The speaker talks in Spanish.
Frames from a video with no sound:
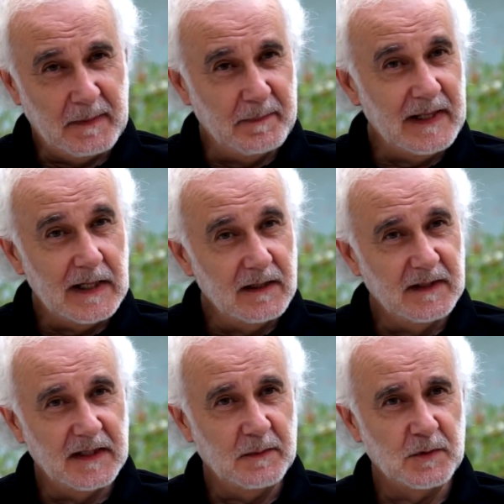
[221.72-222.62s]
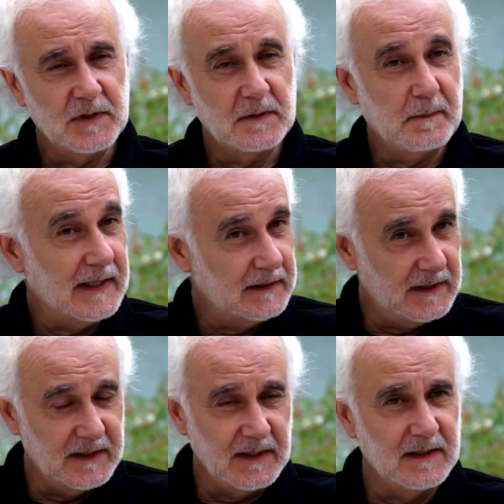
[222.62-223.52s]
papel, digamos, es
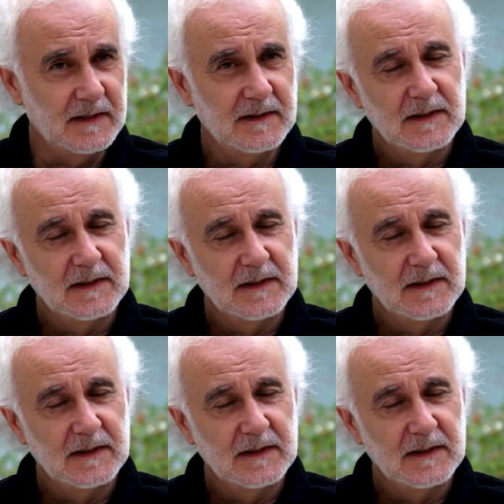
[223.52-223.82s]
parte de,